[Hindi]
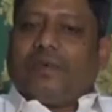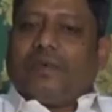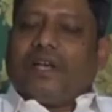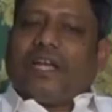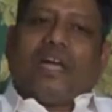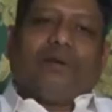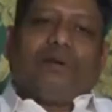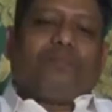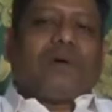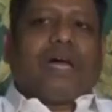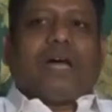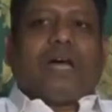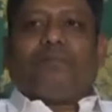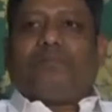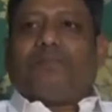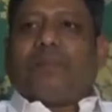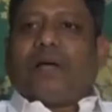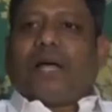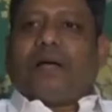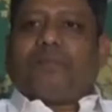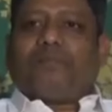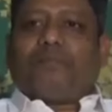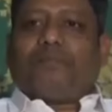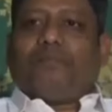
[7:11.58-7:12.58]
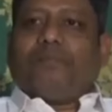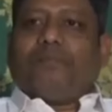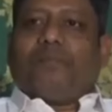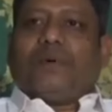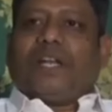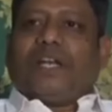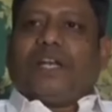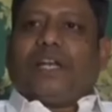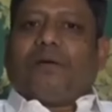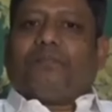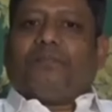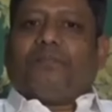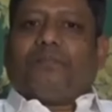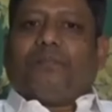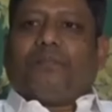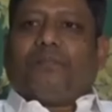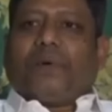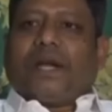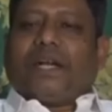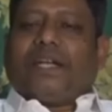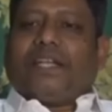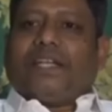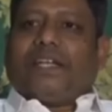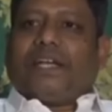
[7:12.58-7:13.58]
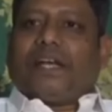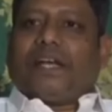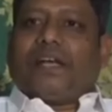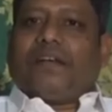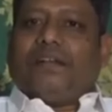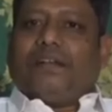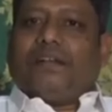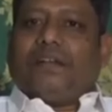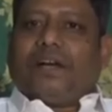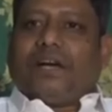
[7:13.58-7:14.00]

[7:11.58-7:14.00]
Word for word: मैंने आप आप आप मैंने आप पार्टी का